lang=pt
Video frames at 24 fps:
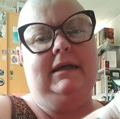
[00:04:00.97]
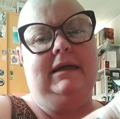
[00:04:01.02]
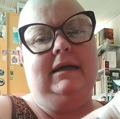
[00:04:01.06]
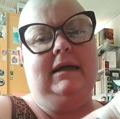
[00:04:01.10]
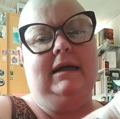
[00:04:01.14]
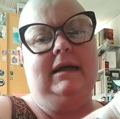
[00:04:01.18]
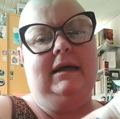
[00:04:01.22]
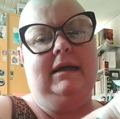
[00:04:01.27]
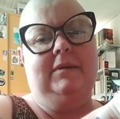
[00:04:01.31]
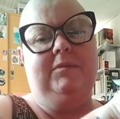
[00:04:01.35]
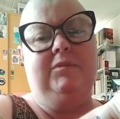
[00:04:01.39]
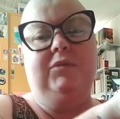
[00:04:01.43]

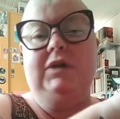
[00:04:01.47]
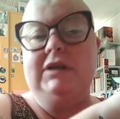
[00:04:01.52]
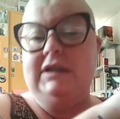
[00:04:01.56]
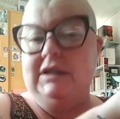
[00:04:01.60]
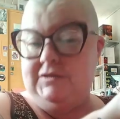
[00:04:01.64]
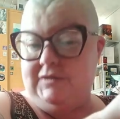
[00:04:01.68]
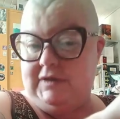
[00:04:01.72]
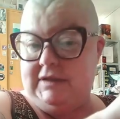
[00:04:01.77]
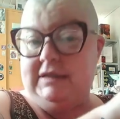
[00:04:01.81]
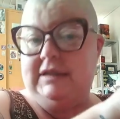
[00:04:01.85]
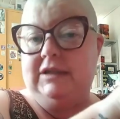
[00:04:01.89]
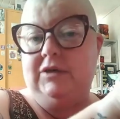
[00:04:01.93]
é, muitas
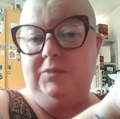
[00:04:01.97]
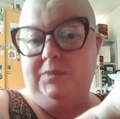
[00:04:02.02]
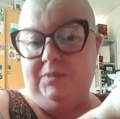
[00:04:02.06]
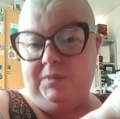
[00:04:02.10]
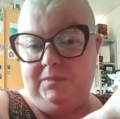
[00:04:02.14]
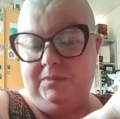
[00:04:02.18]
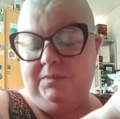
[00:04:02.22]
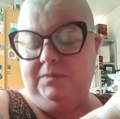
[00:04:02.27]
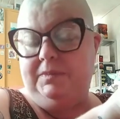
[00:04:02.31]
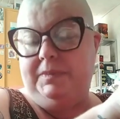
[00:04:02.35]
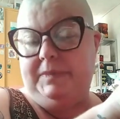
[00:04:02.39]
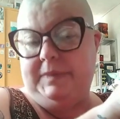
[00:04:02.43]
vezes são,
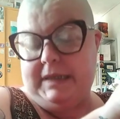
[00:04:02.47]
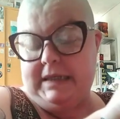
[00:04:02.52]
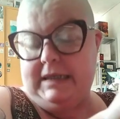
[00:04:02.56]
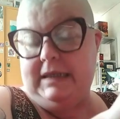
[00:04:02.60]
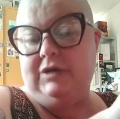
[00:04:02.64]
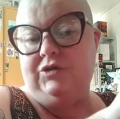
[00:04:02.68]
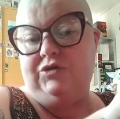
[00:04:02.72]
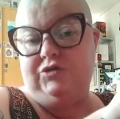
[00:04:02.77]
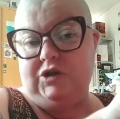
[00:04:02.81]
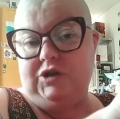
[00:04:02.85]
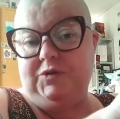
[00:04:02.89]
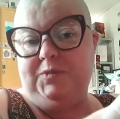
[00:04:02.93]
tem
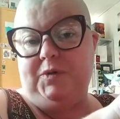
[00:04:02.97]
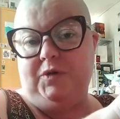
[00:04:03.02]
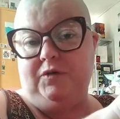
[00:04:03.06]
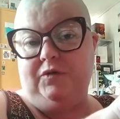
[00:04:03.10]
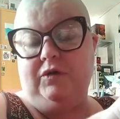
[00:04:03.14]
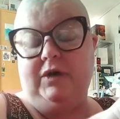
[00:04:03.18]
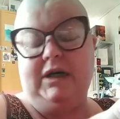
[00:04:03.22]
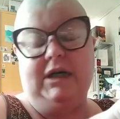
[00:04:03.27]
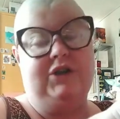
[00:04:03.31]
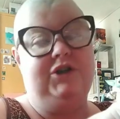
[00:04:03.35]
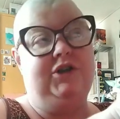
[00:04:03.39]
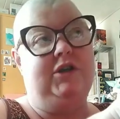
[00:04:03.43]
questões
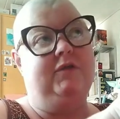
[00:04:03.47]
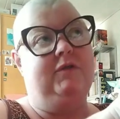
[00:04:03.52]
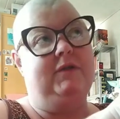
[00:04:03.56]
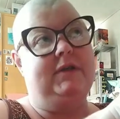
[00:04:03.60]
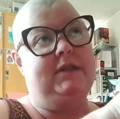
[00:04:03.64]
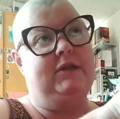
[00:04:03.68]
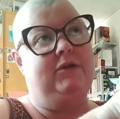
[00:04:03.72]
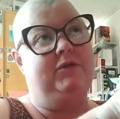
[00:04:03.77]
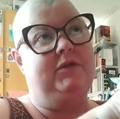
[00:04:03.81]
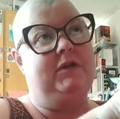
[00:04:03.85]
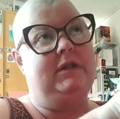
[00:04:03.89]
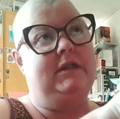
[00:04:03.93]
provocativas,
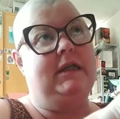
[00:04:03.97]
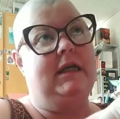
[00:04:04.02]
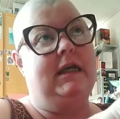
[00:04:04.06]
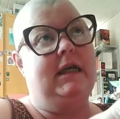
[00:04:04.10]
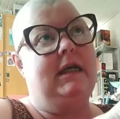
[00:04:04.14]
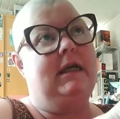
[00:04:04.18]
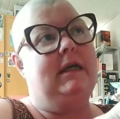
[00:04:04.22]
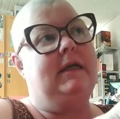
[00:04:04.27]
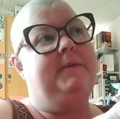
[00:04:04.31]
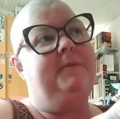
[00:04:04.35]
eu sei,